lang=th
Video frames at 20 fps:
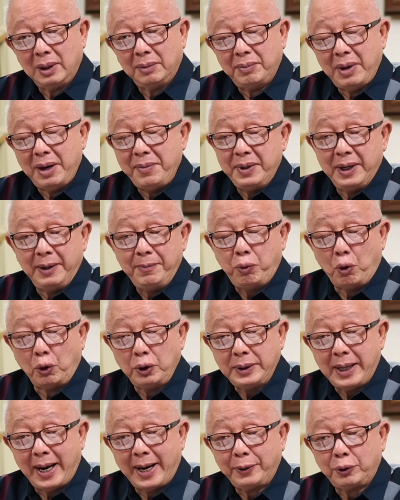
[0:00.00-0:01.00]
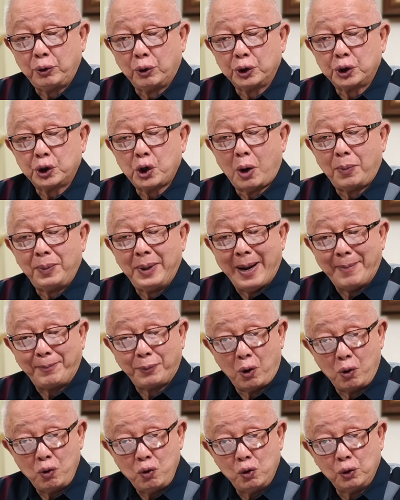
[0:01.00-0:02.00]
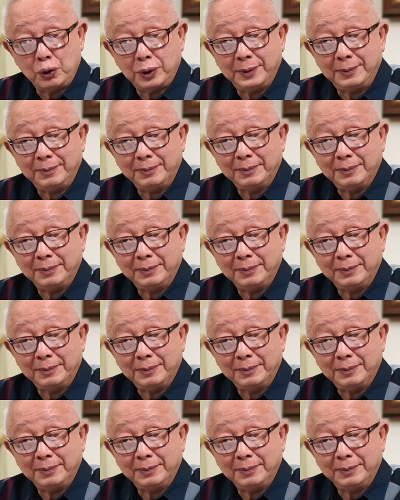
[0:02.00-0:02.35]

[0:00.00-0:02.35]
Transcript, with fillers: ไม่เหมือนผลการตรวจสอบแลบของคุณ